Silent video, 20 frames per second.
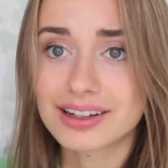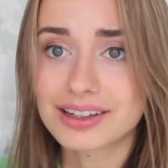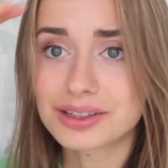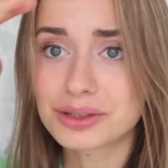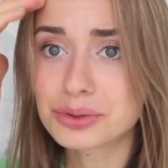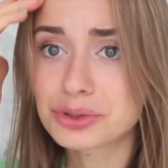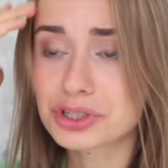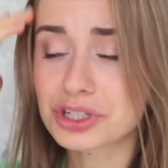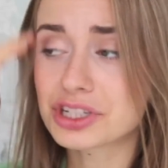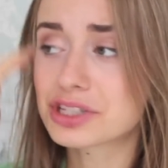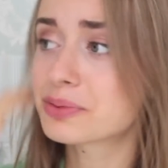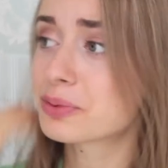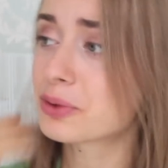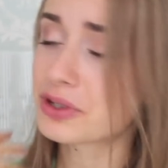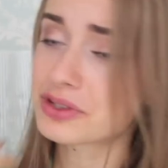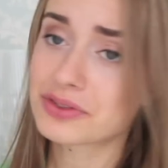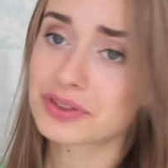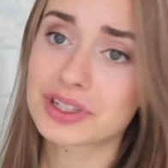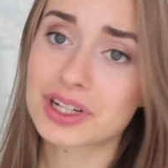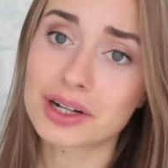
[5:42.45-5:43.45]
лучше
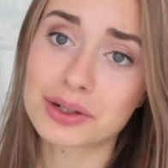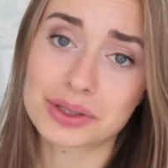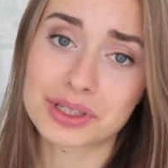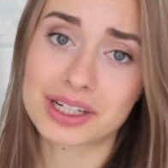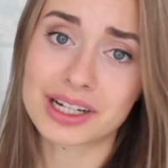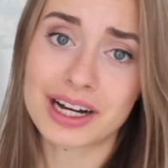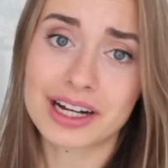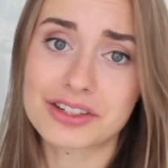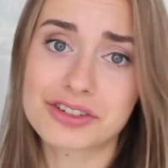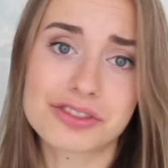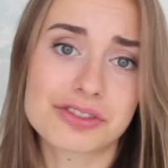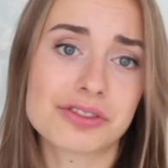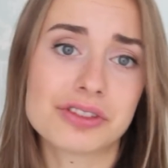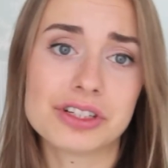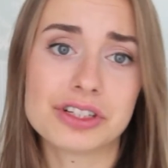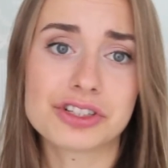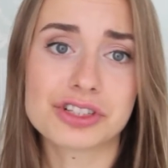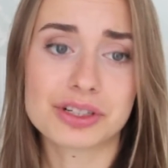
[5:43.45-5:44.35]
использовать какой-то качественный,